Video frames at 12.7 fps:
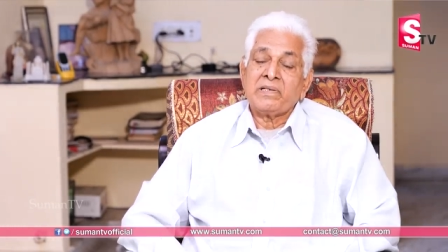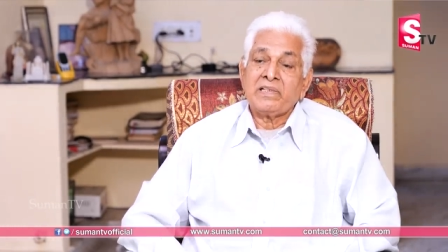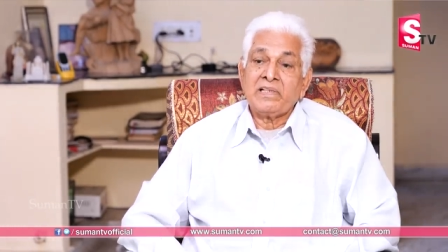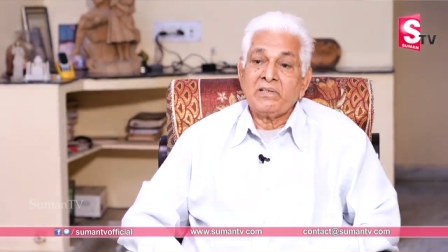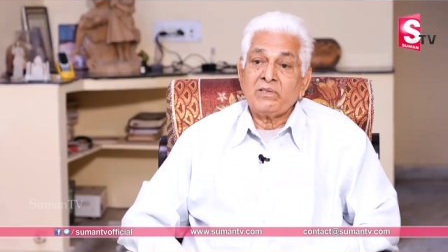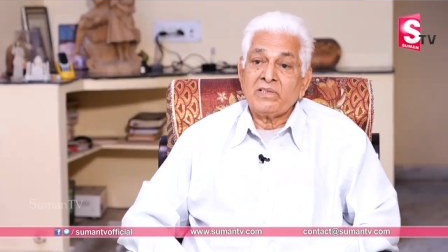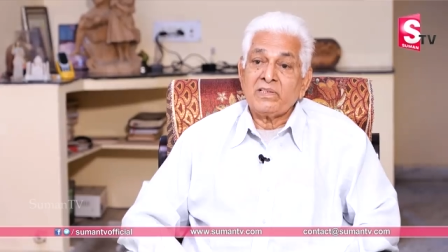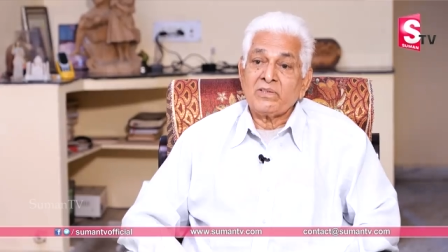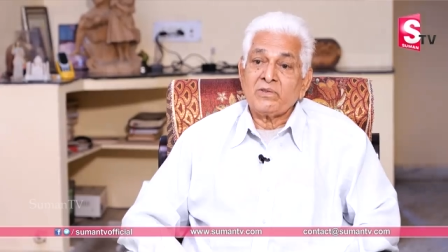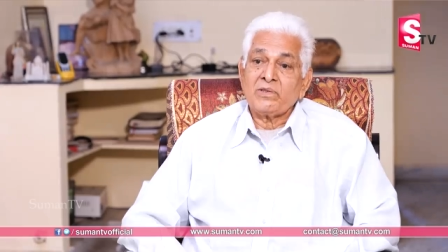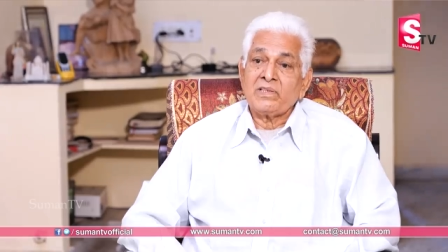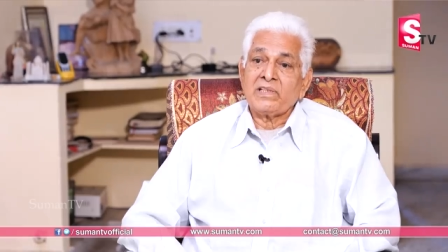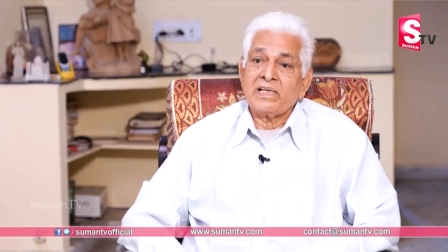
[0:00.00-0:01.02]
పదేళ్ళు
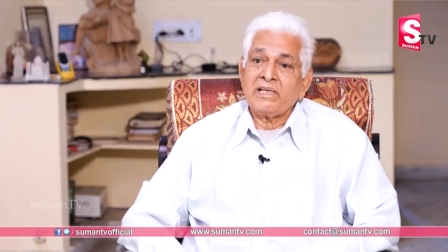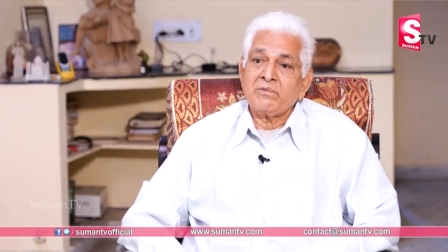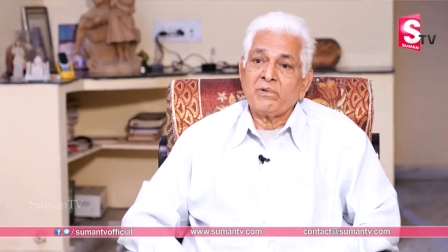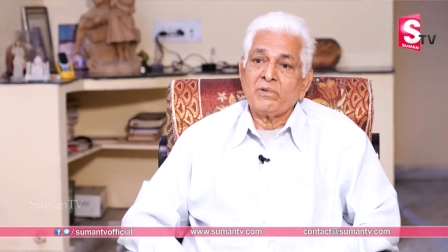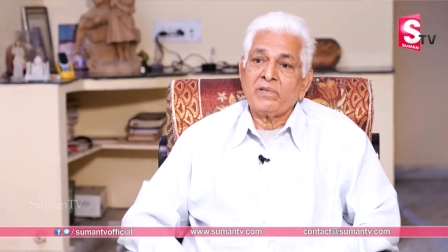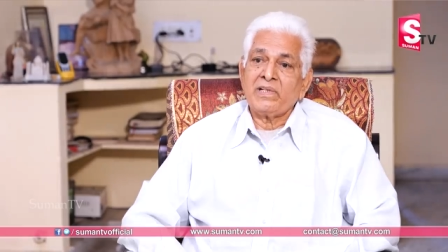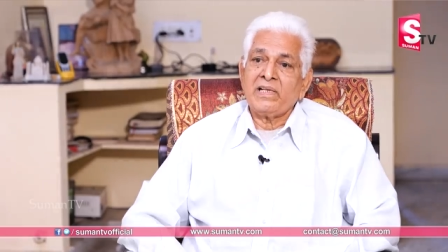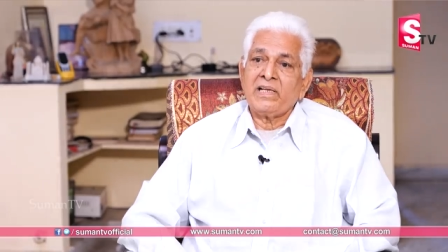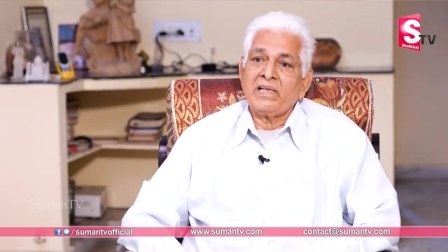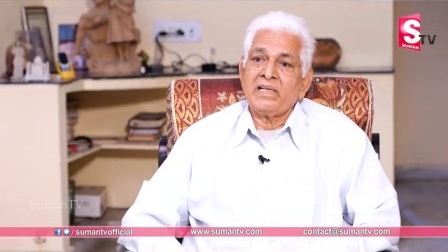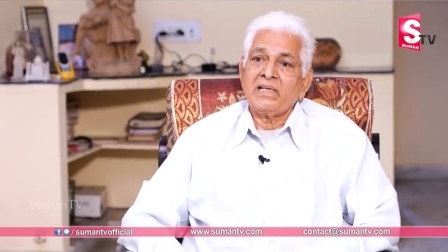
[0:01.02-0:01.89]
చేస్తున్న టైంలోనే